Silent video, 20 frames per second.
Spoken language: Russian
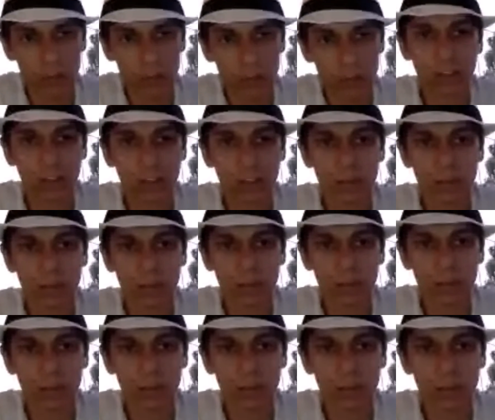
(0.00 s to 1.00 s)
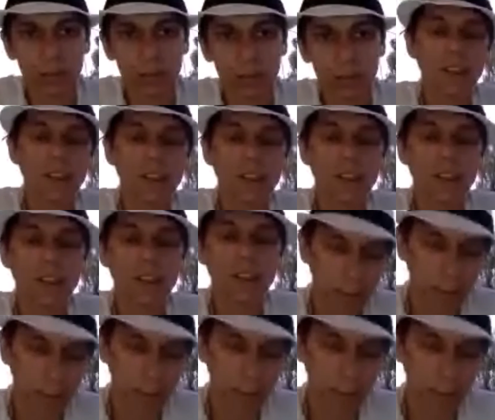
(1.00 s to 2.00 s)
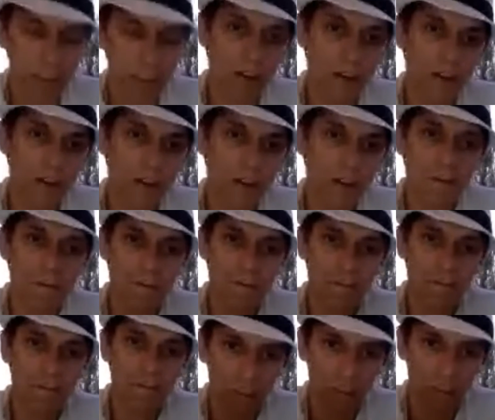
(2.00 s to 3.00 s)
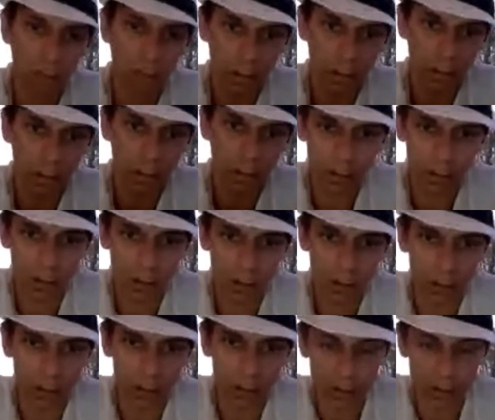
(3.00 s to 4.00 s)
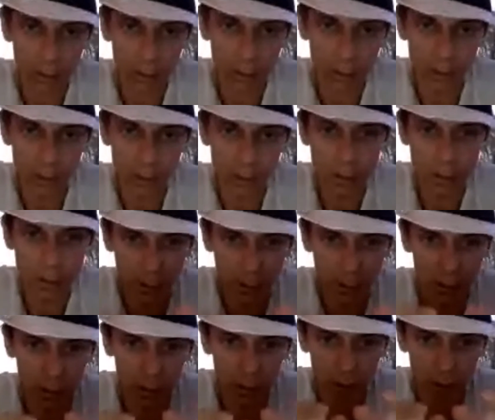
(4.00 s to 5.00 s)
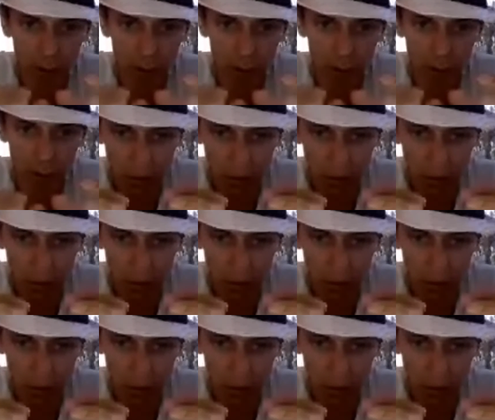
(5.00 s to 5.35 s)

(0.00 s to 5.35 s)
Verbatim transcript: определенном месте и, соответственно, а, находясь вместе, как я говорю, как